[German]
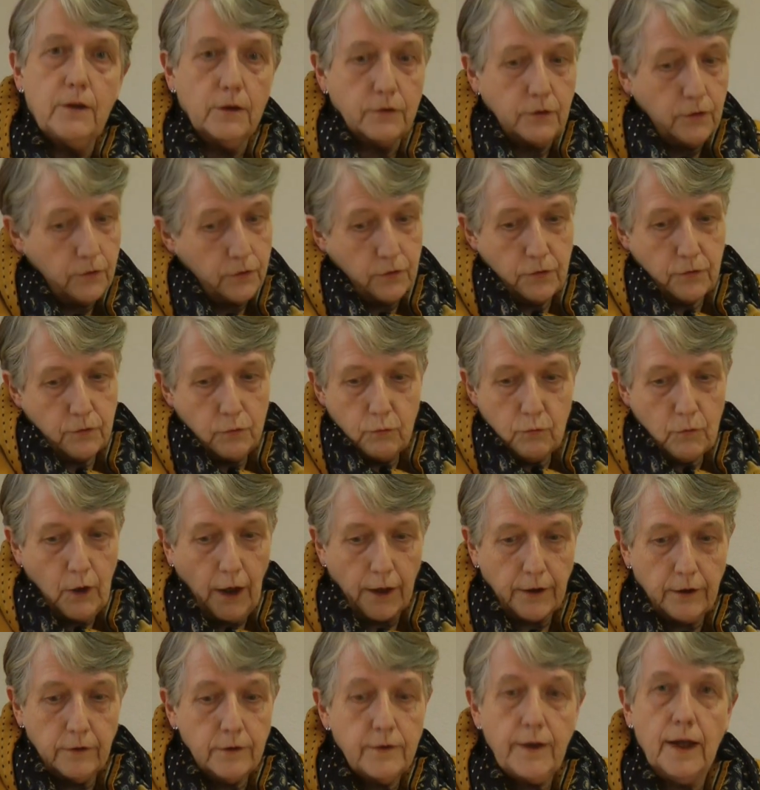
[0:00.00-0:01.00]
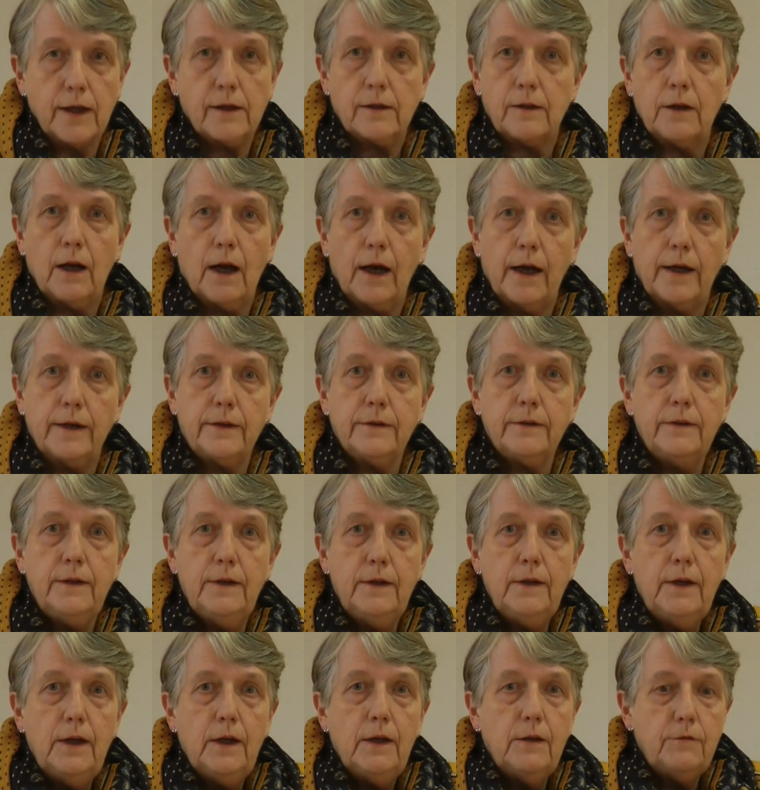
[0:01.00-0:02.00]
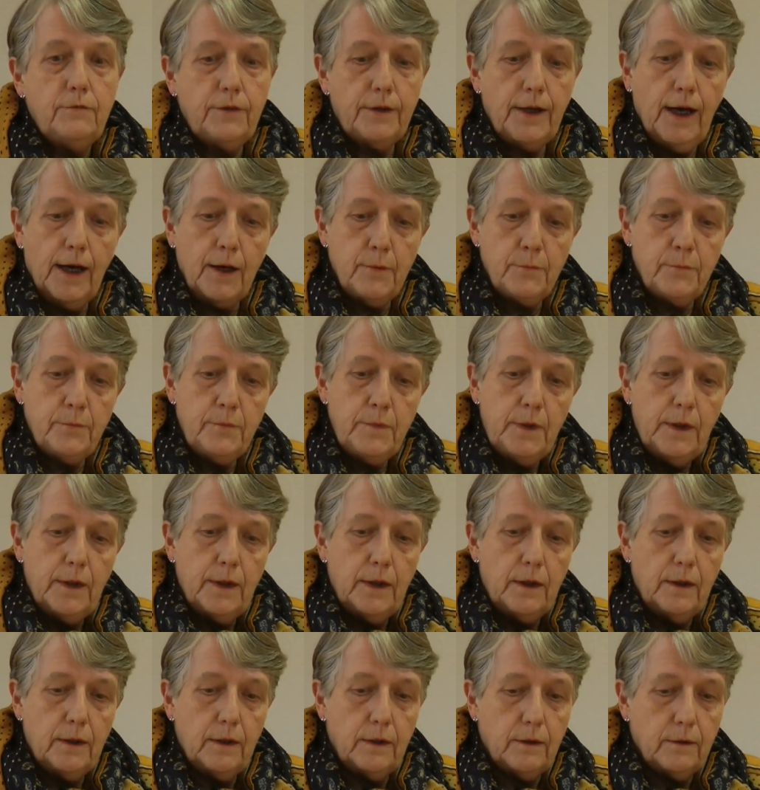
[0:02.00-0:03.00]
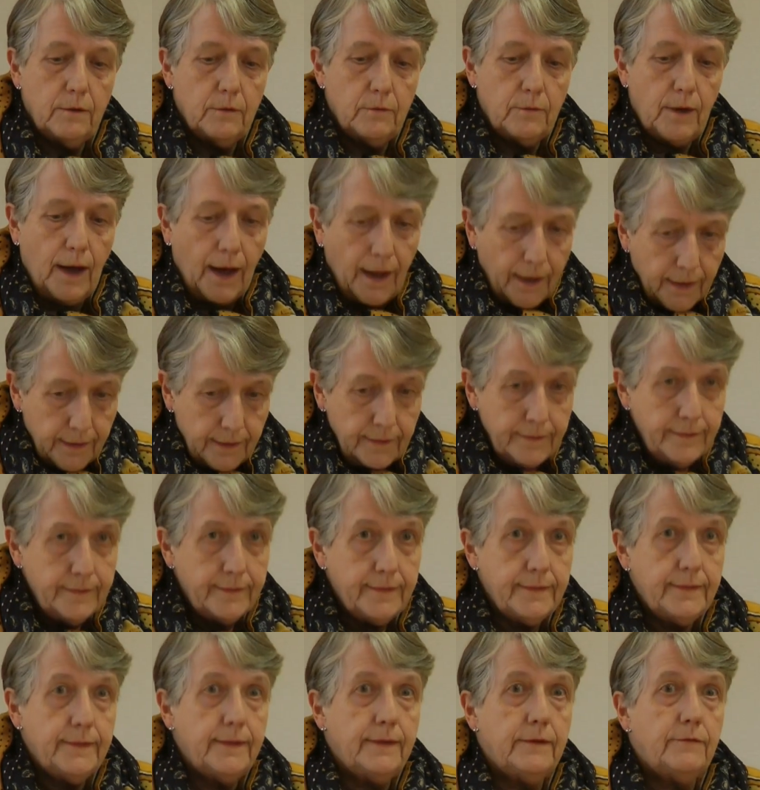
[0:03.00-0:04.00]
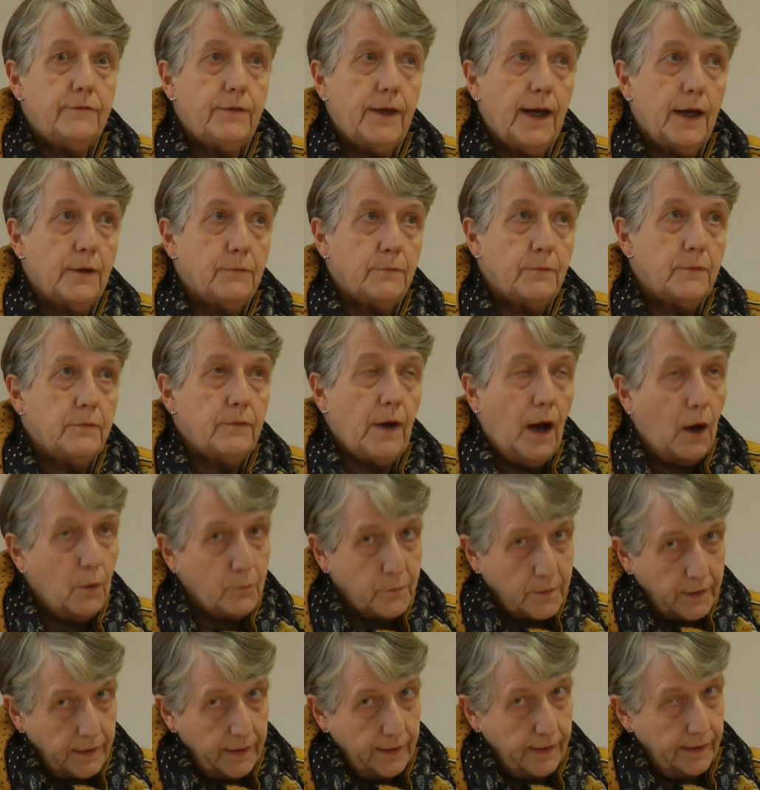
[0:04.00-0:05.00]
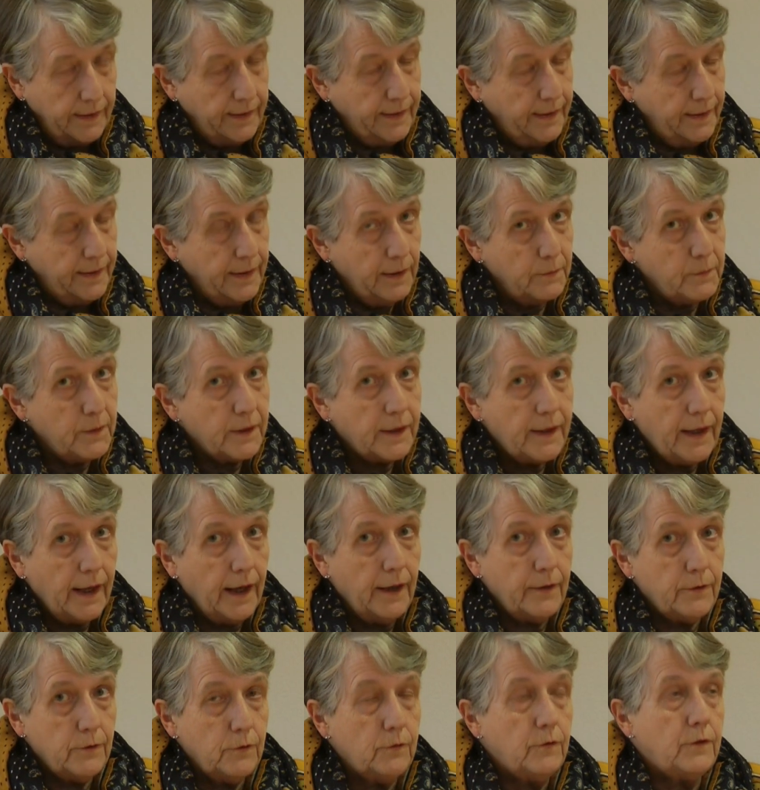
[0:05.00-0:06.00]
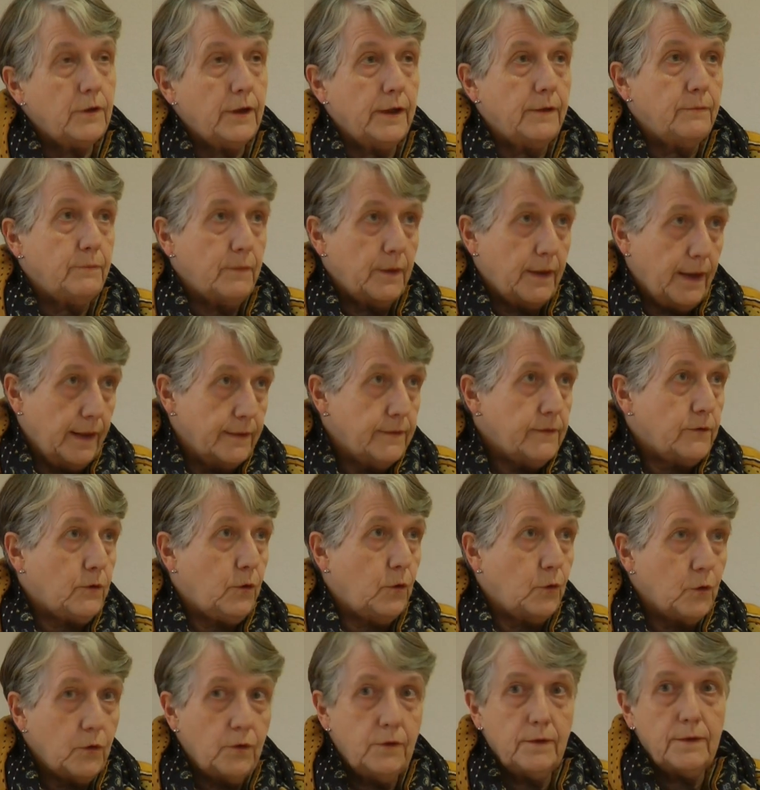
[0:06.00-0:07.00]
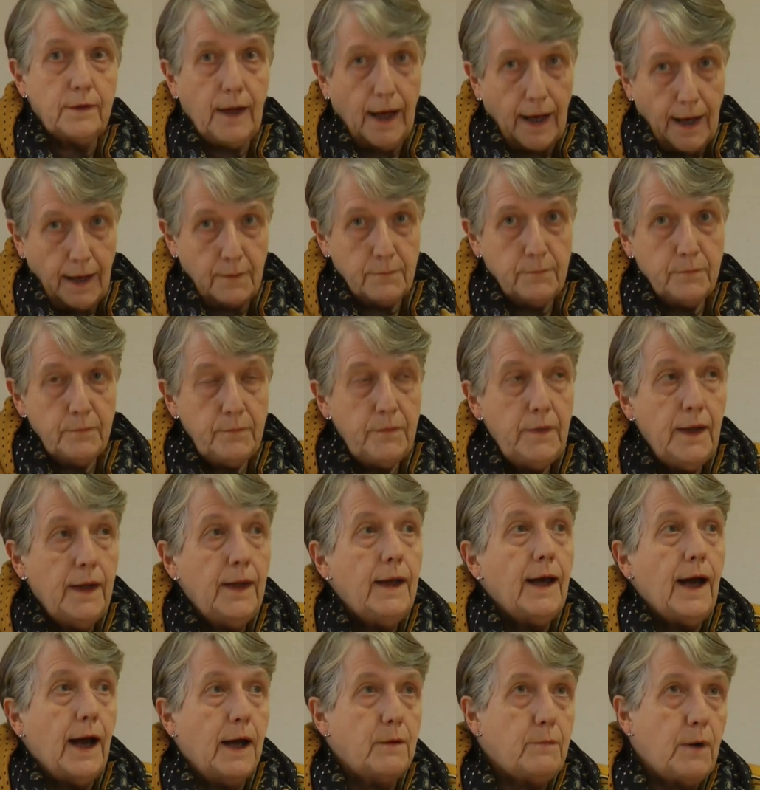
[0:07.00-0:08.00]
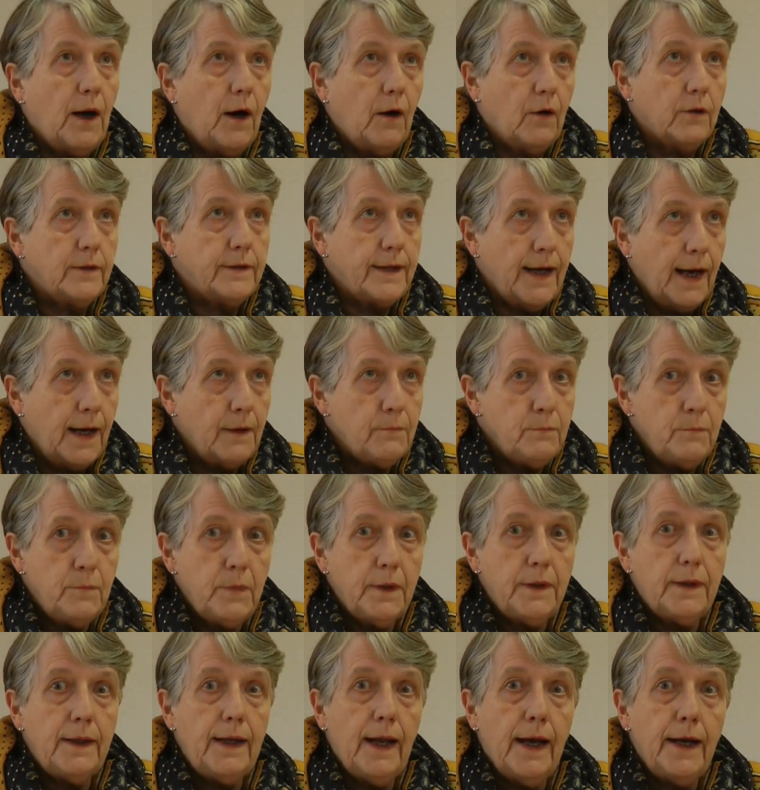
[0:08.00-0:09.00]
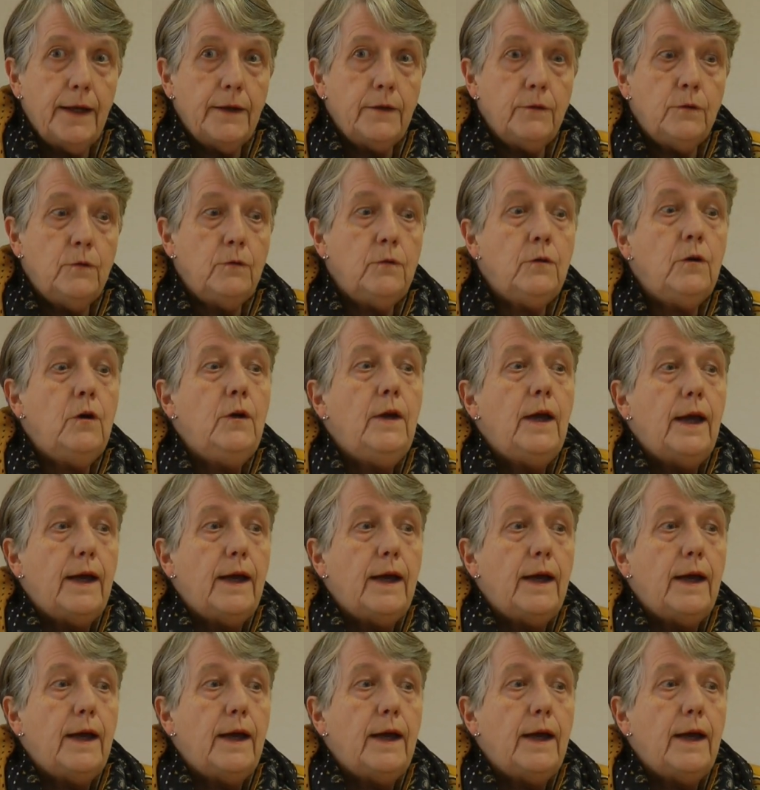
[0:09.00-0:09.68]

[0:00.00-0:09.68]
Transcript: Das ist keine Seltenheit. Wir haben äh, alles, wir haben hauptsächlich Kinderbekleidung im ganz großen Rahmen, aber auch Damenbekleidung.